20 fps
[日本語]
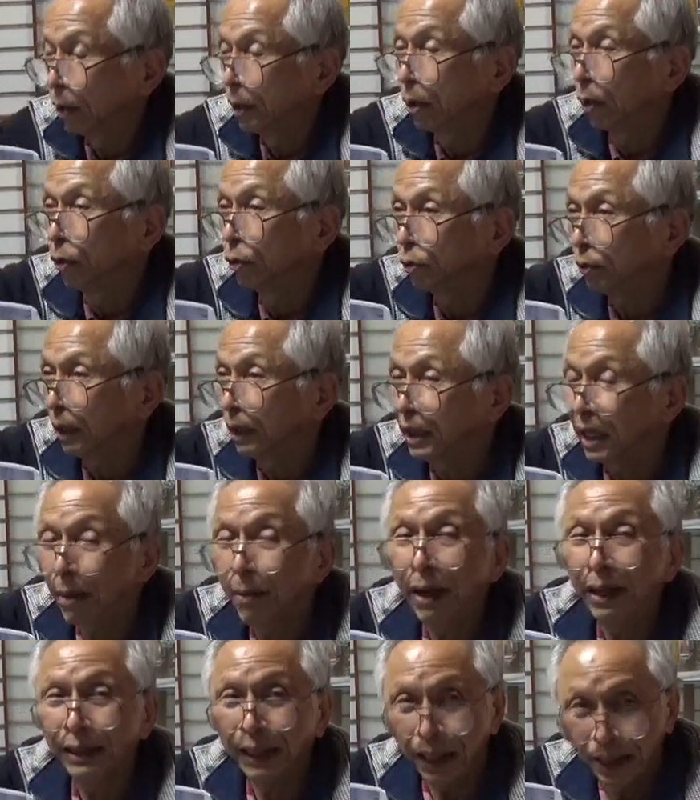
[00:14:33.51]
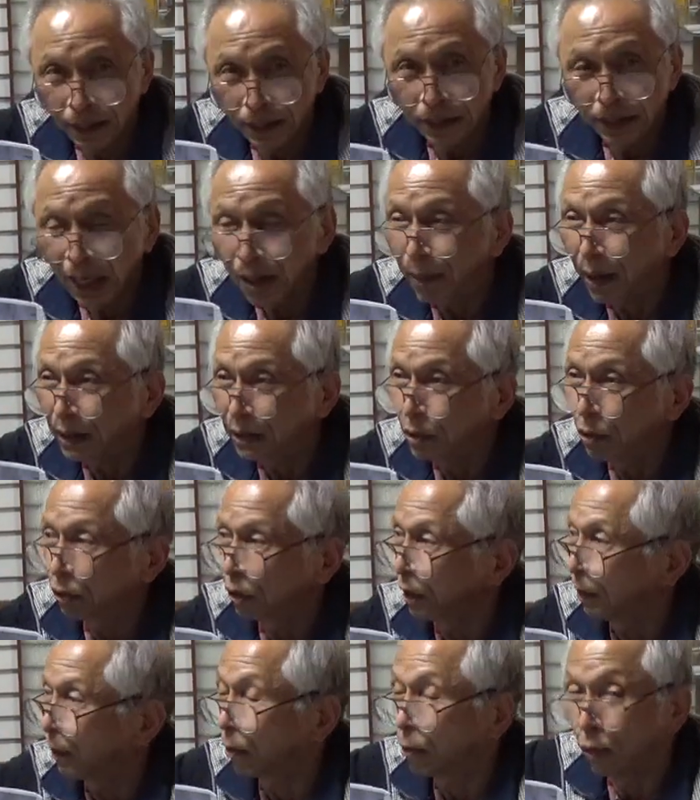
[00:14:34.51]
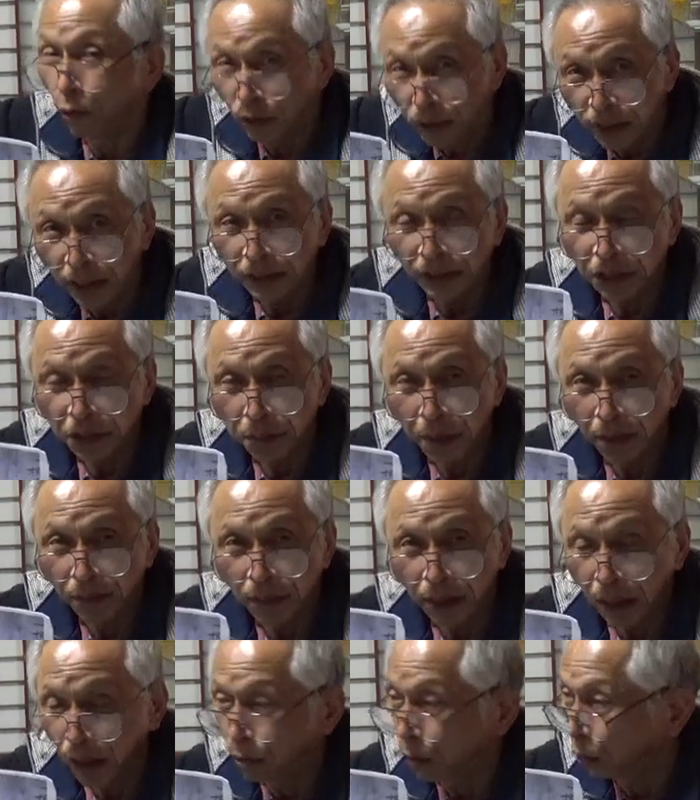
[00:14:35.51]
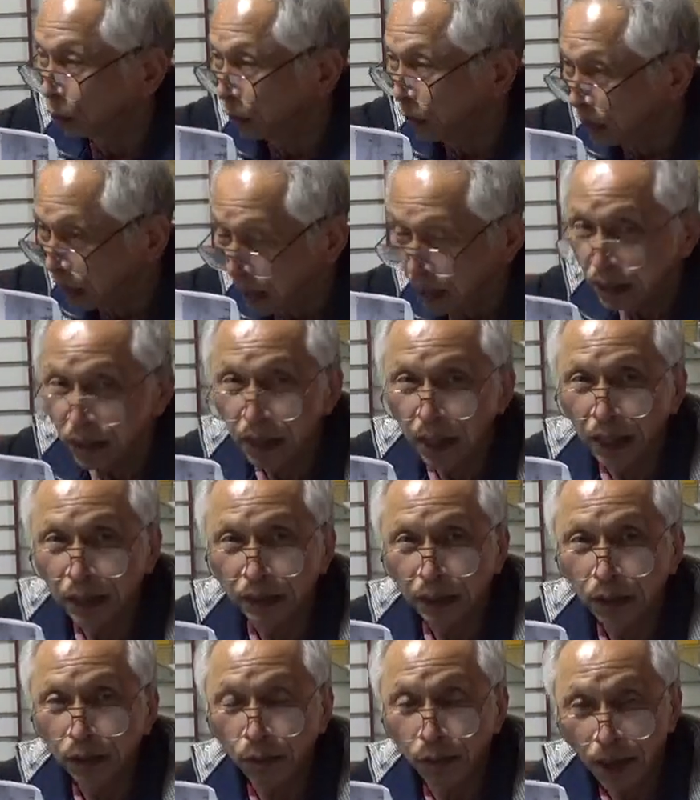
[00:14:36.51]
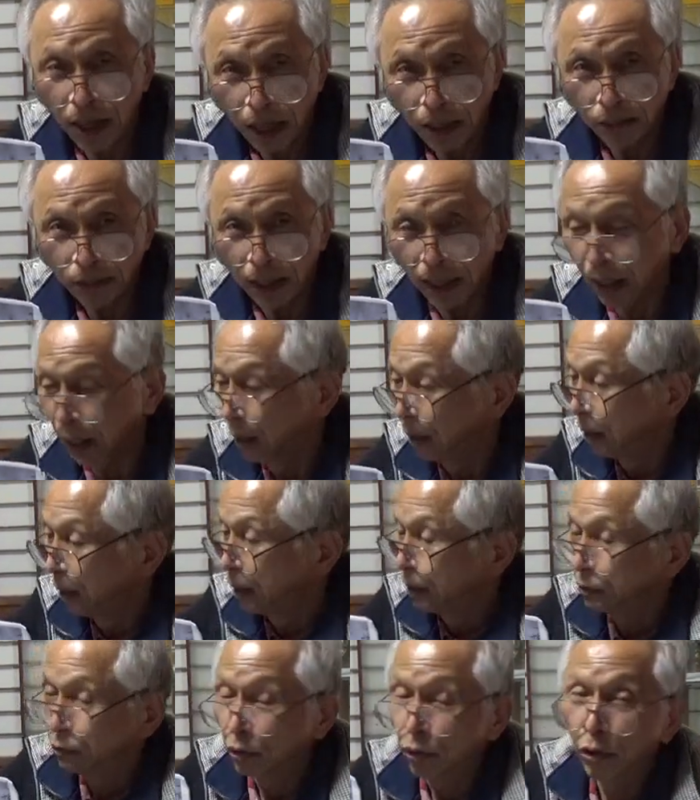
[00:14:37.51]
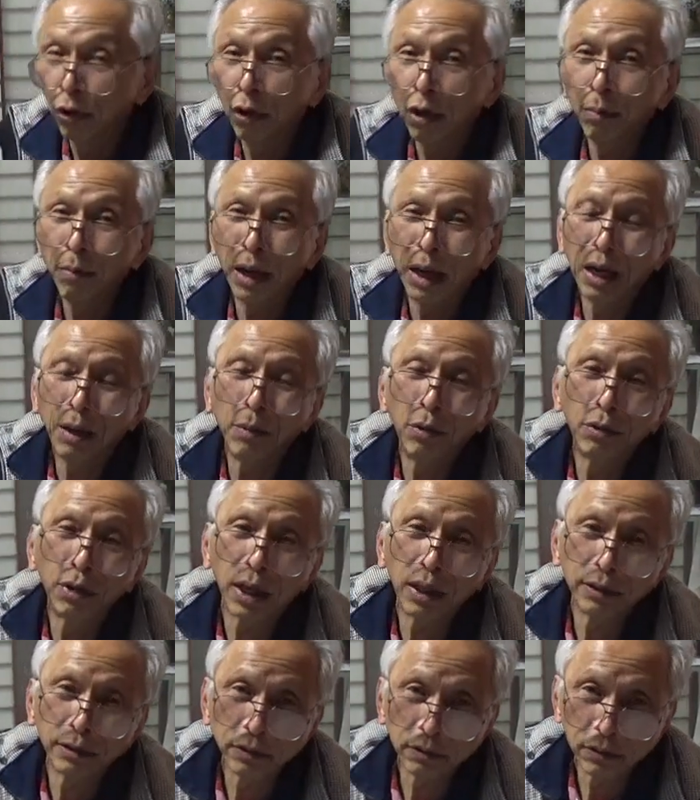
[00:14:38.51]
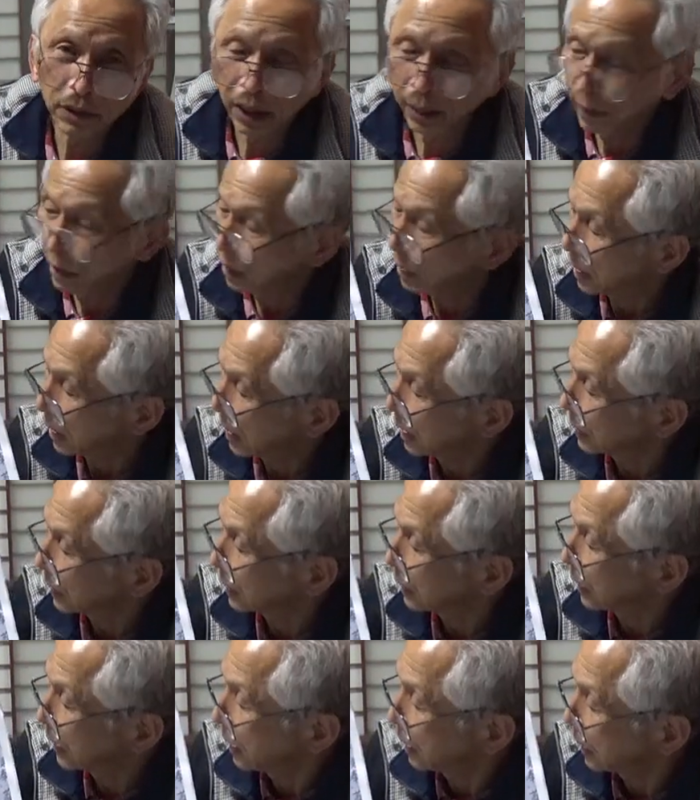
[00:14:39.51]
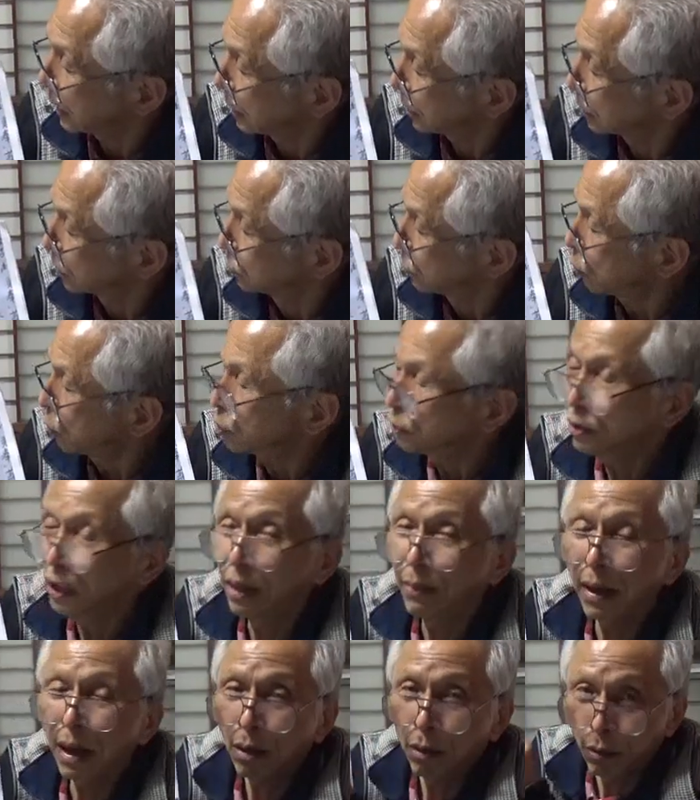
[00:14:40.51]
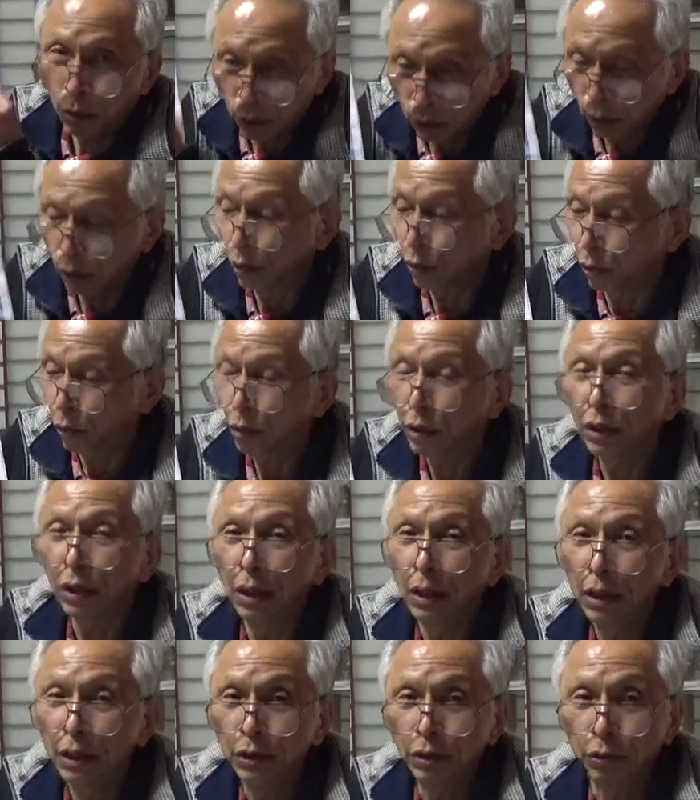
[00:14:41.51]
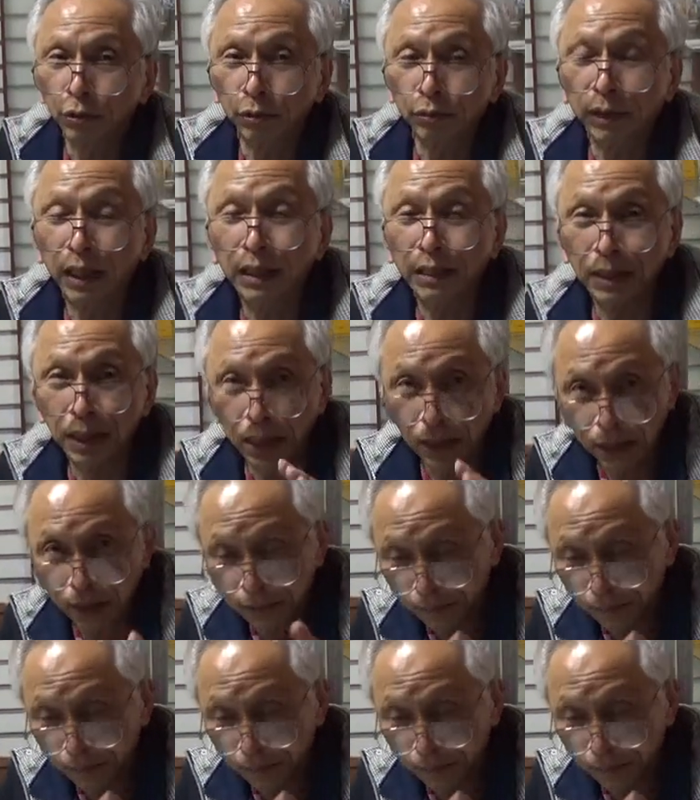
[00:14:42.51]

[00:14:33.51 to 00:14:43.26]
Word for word: 本当は山台です山城といえばここになってしまうからここに歴史があったりと分かるからそれをまあカモフライズするために書かれたんじゃないかなとそうすればここのここに聖徳太子がい